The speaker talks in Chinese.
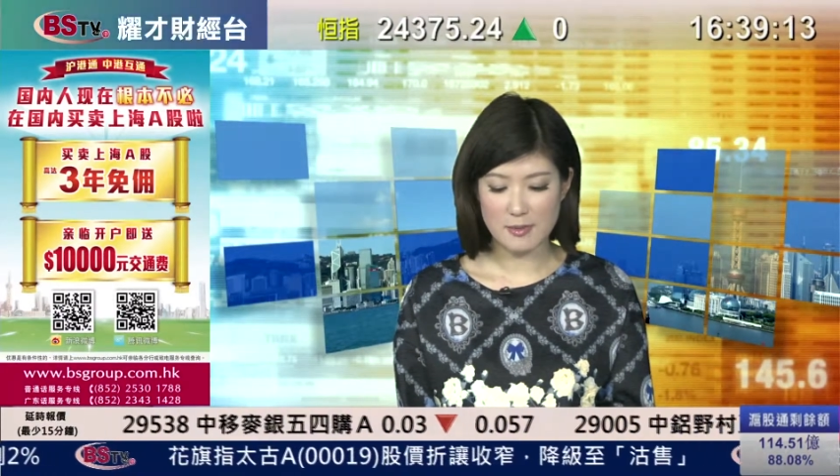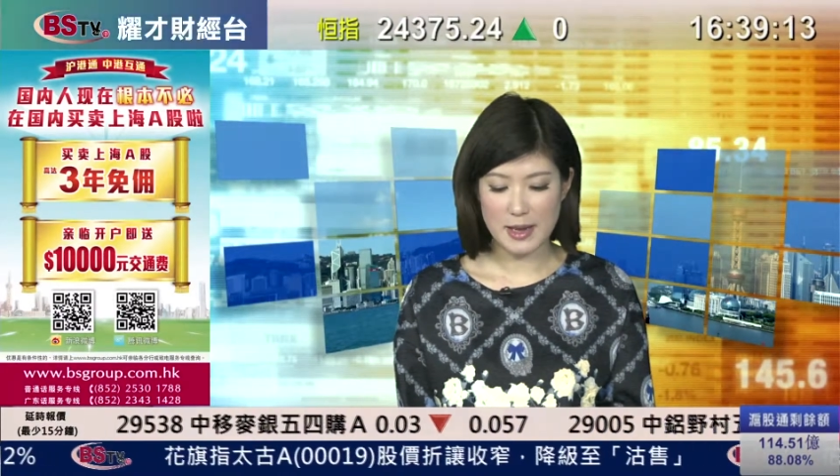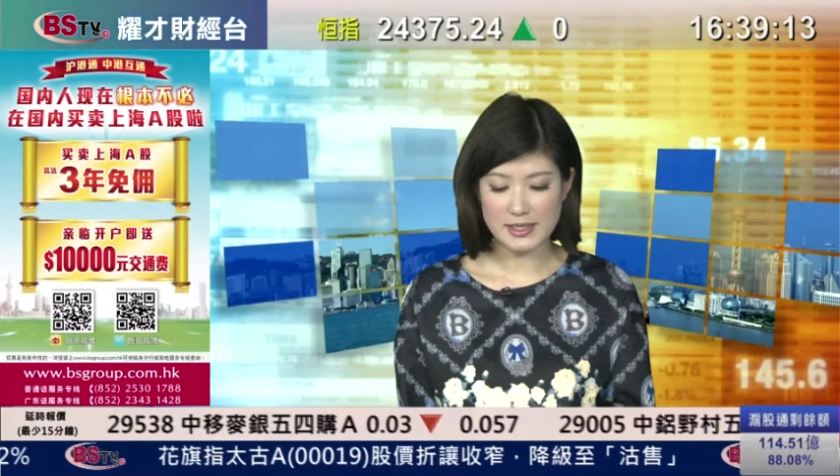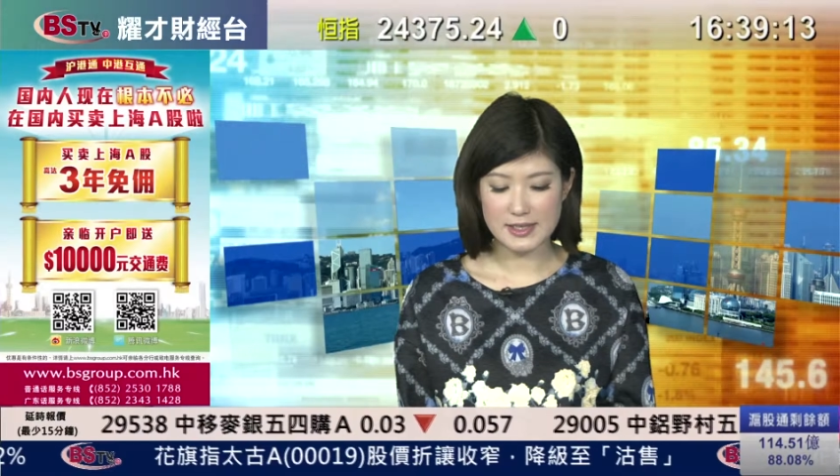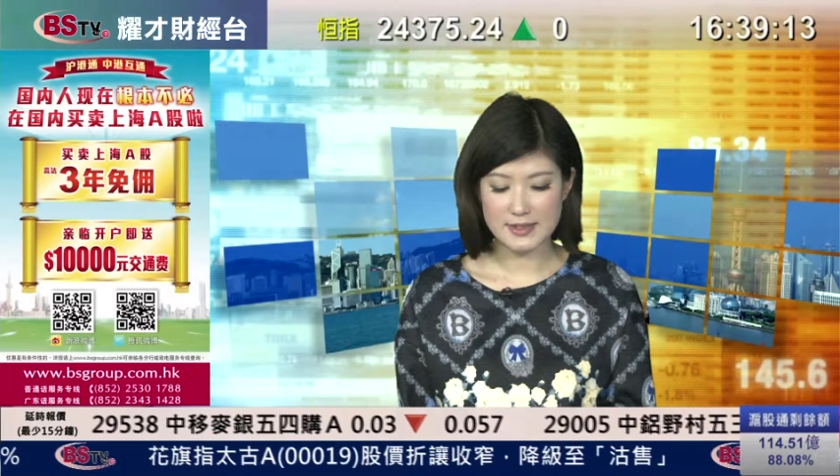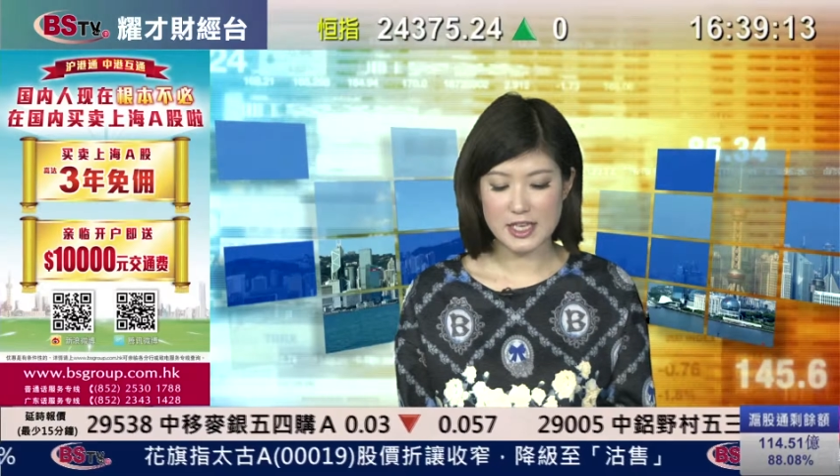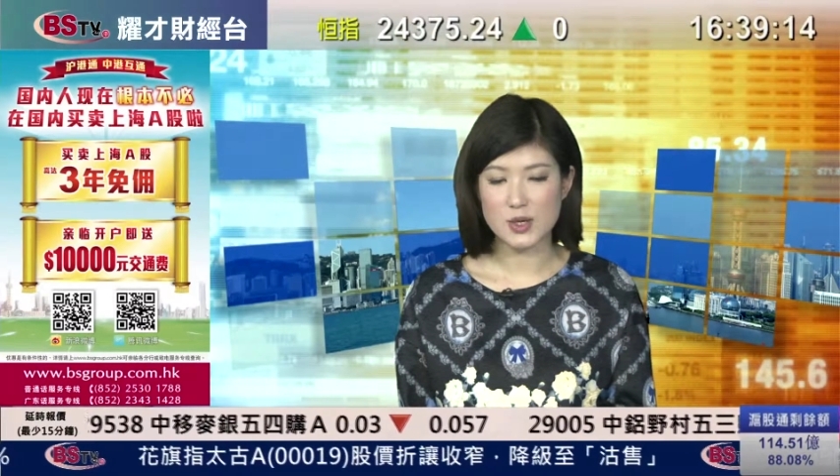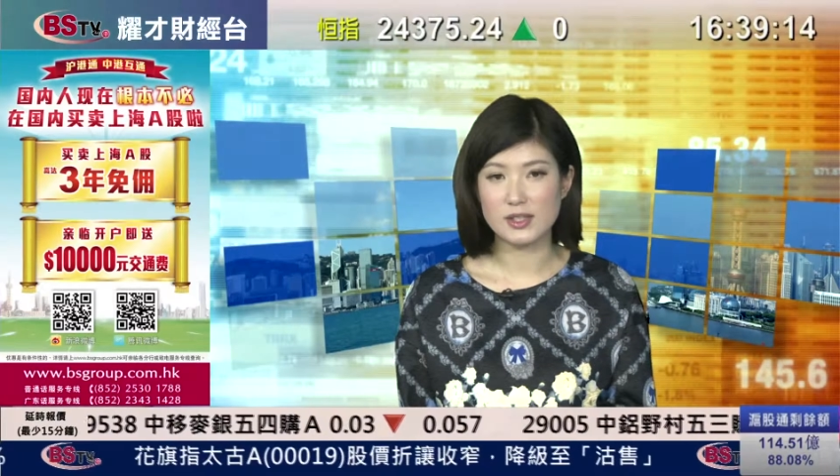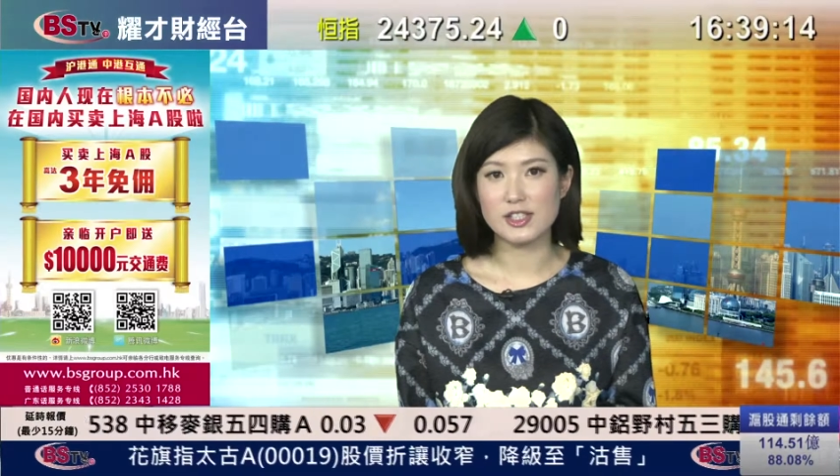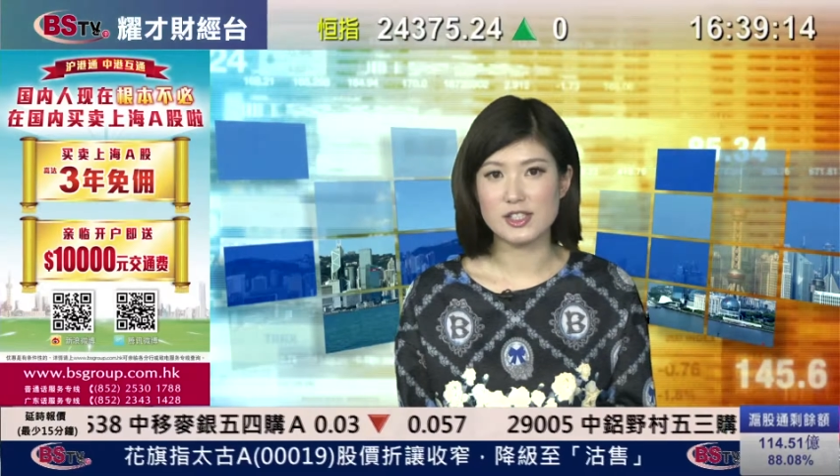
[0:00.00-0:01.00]
百点，再
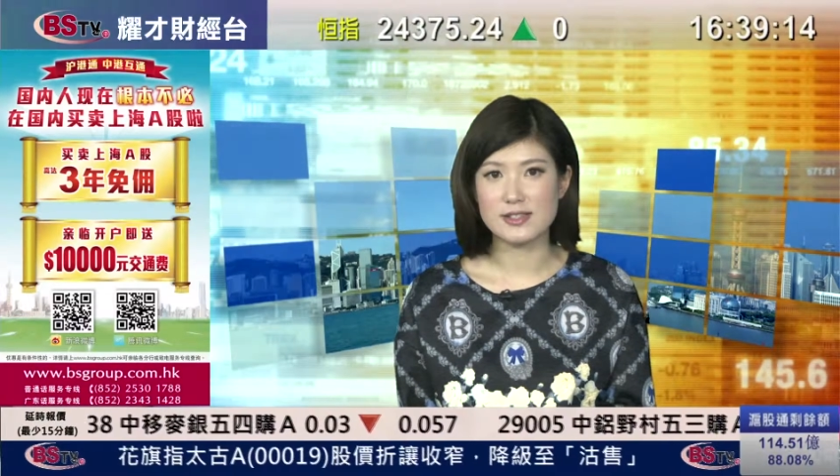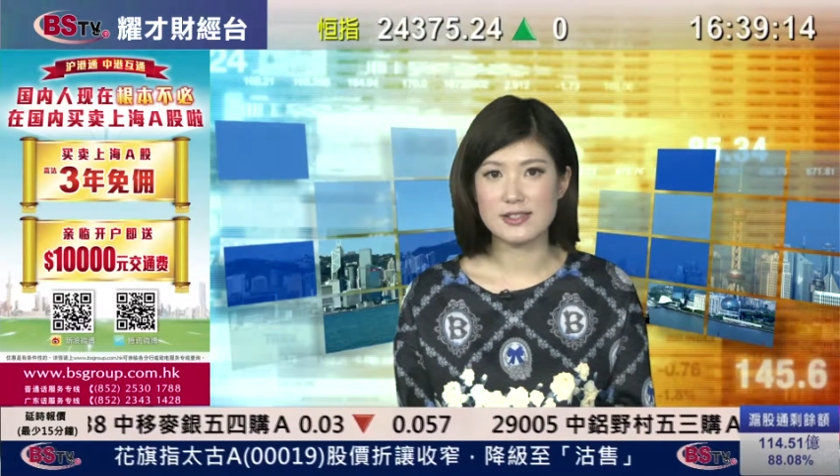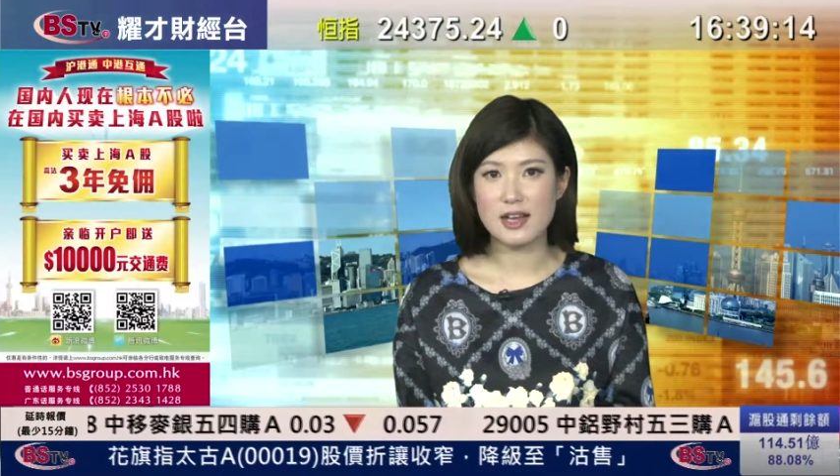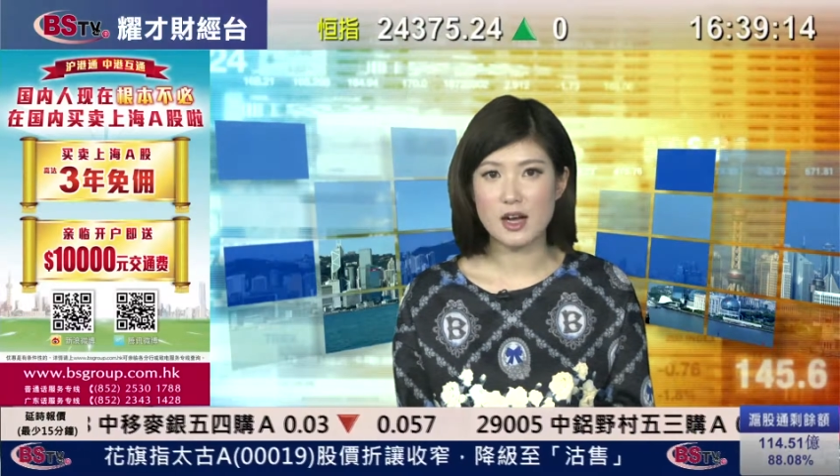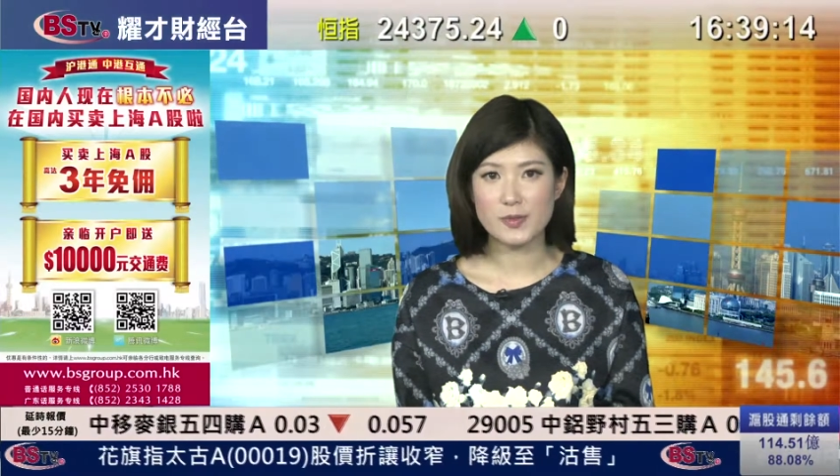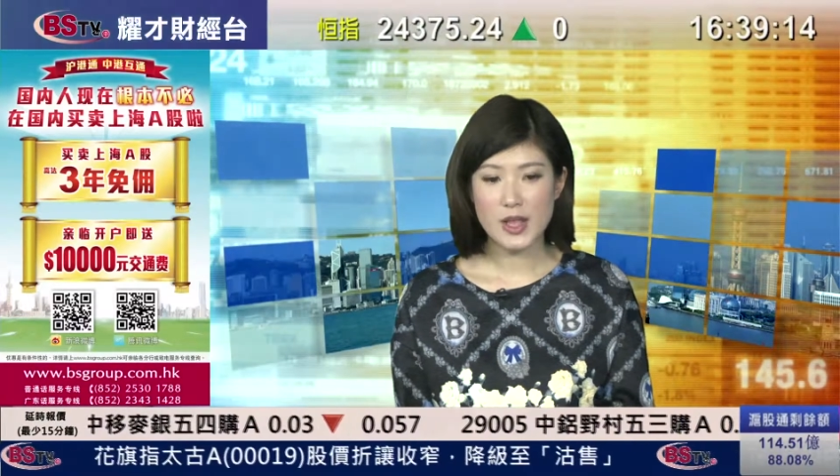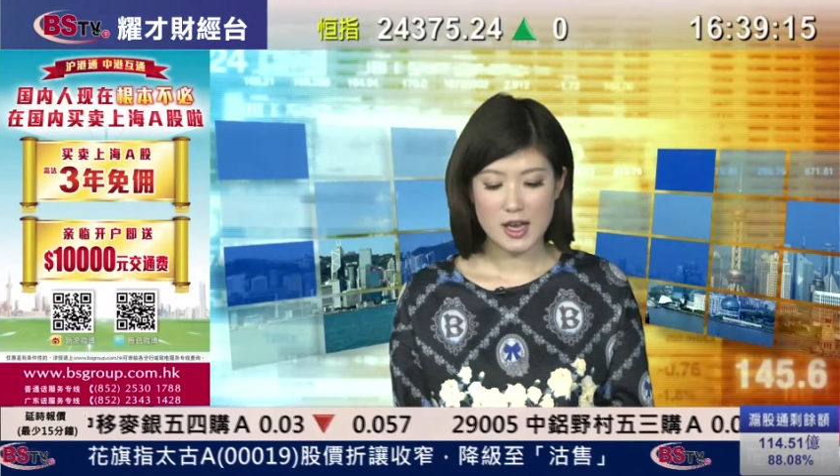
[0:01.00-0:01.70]
创历史新高。